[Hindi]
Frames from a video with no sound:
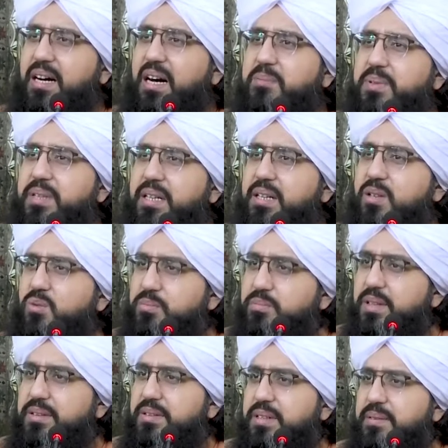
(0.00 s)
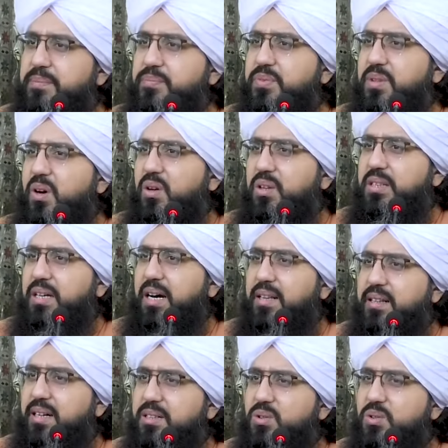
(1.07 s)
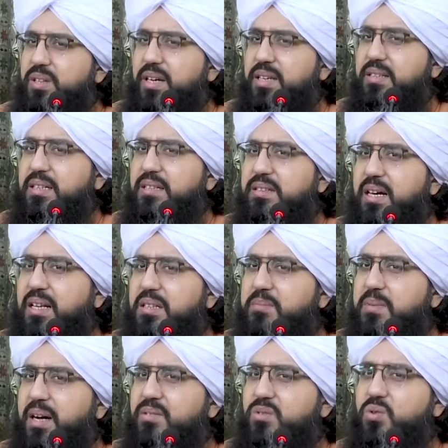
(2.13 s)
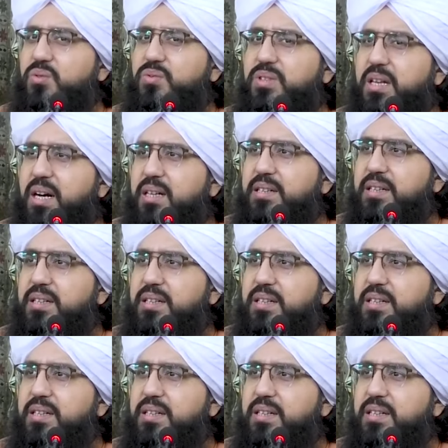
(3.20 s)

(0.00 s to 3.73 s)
अकाबरीन उम्मत अलिया अल्लाह जो थे इनकी तालीमत सूफिया